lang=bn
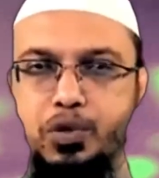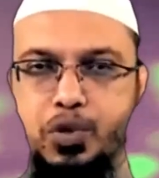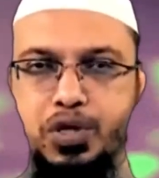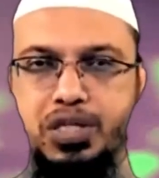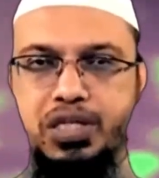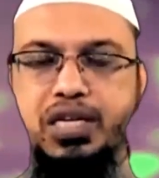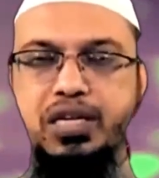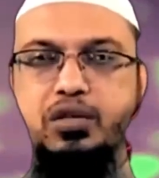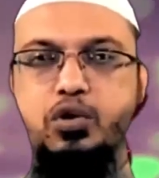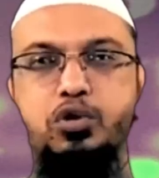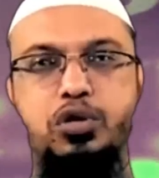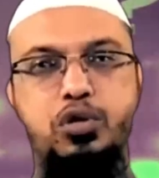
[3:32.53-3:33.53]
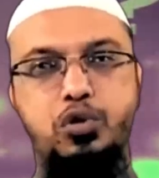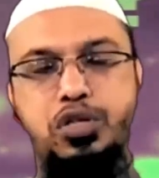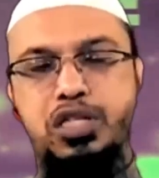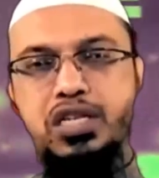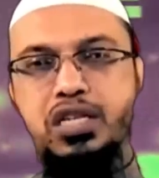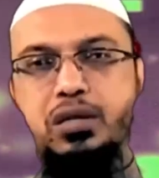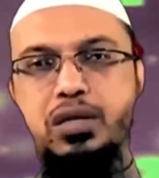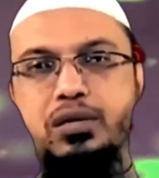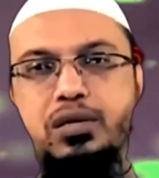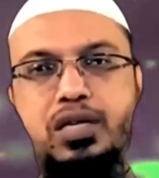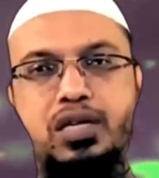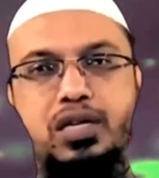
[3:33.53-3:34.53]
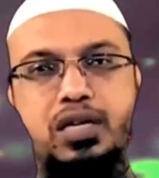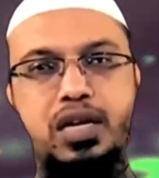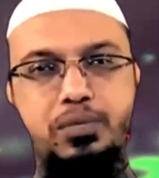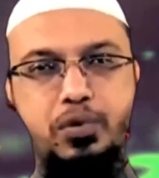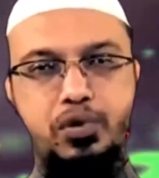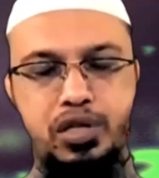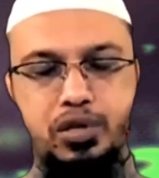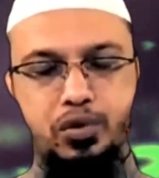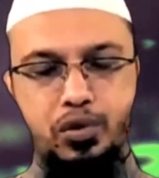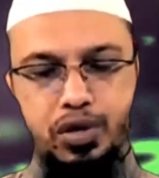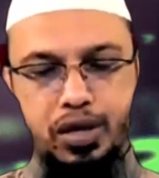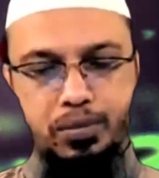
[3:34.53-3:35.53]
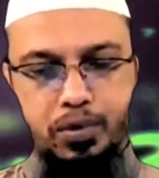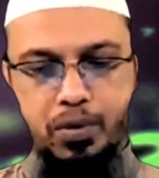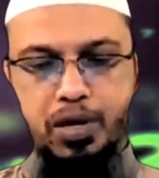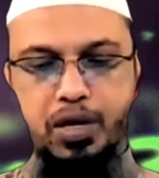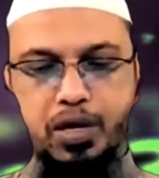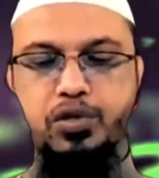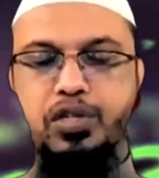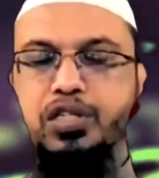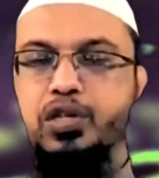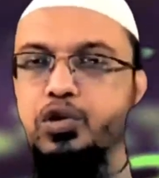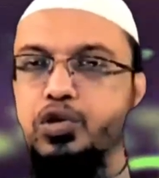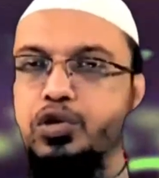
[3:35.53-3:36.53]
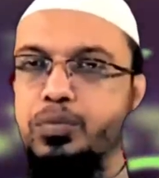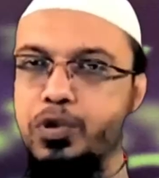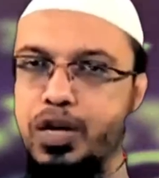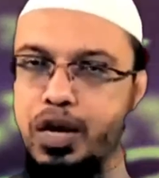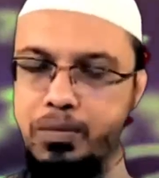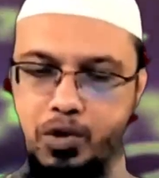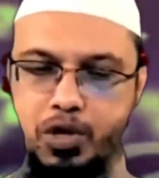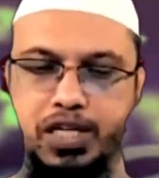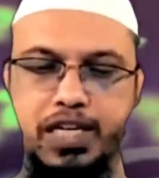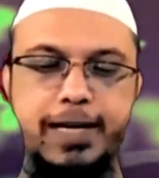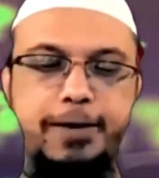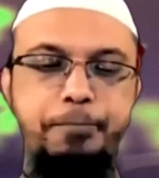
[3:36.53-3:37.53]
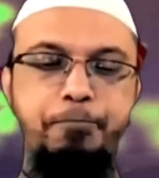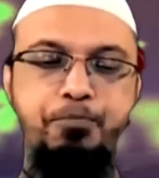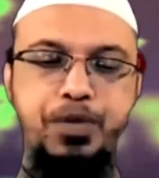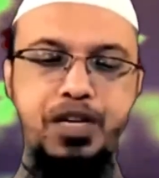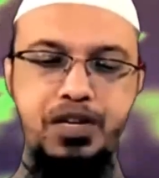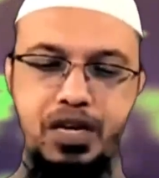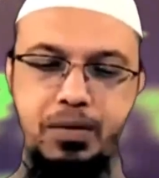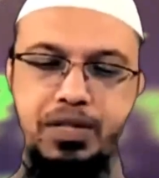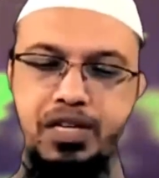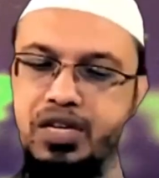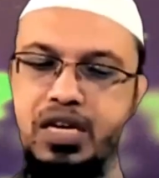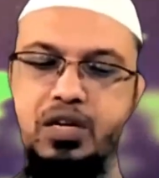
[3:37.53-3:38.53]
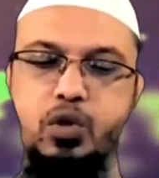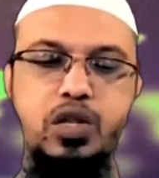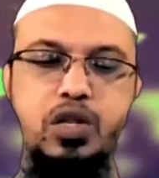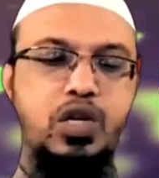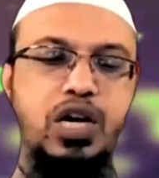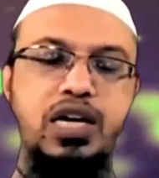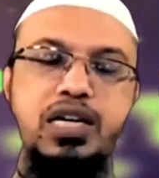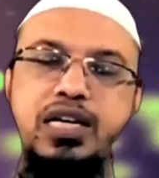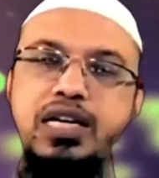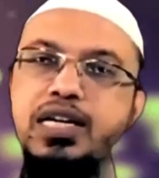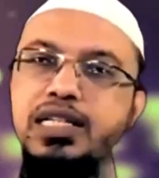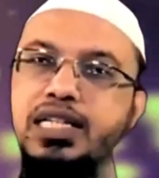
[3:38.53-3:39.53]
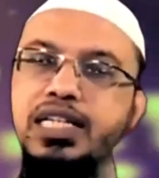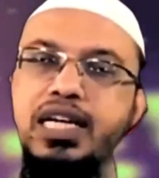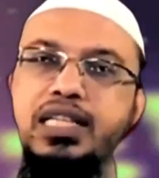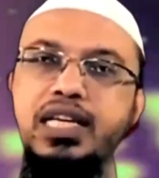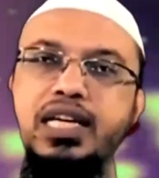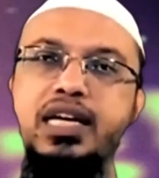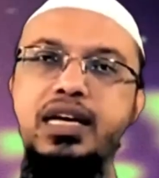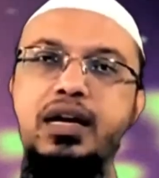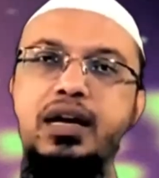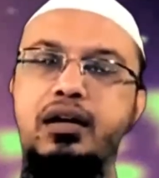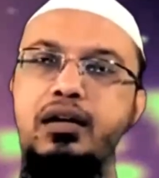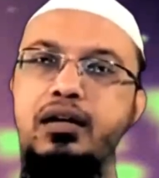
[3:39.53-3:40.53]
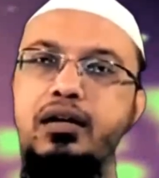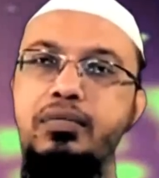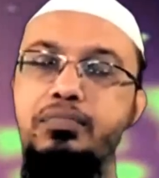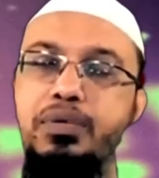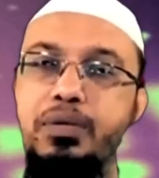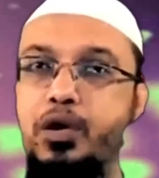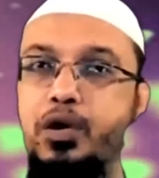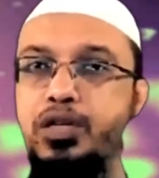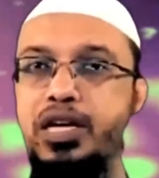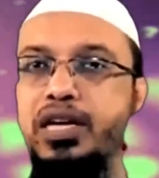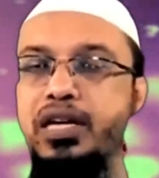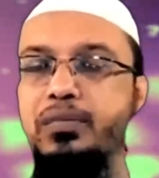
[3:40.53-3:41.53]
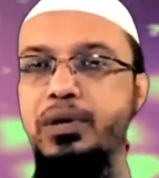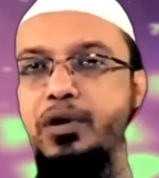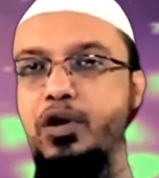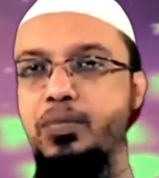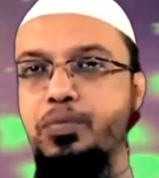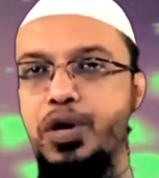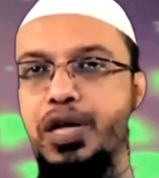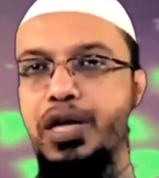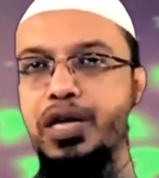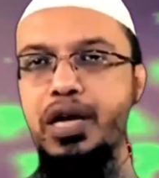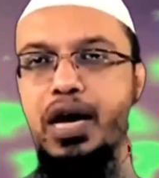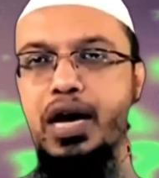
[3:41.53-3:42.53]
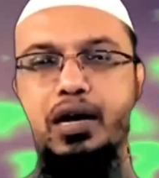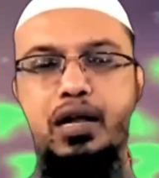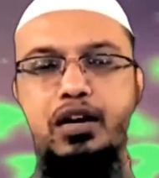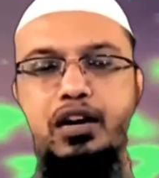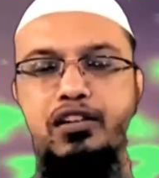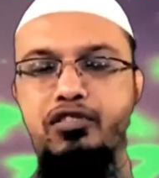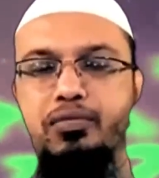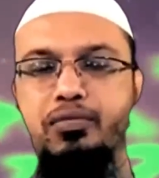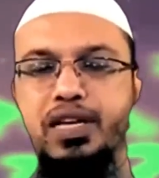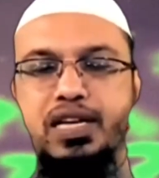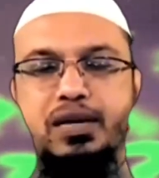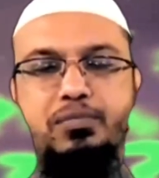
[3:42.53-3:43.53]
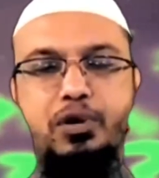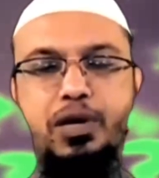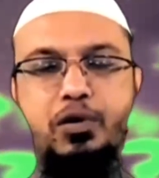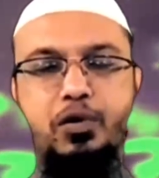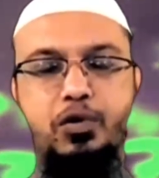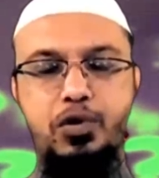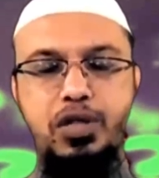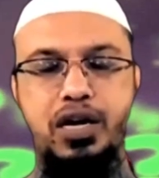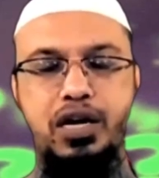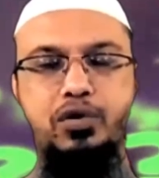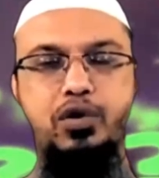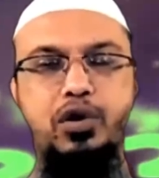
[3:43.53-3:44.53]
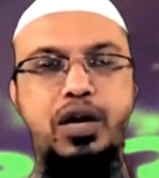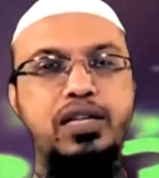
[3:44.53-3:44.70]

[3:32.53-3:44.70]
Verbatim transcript: যাপন করেছেন কতটা ধৈর্যের সাথে তিনি এই পরিস্থিতিগুলোকে মোকাবেলা করেছেন যেগুলোর সম্মুখীন আমরাও হয়ে থাকি সেটা আমাদের স্টাডি করা দরকার সেই সাথে বিবাহ থেকে নিয়ে বিবাহর পরে আল্লাহর নাফরমানি থেকে পরিবারগুলো দূরে থাকাও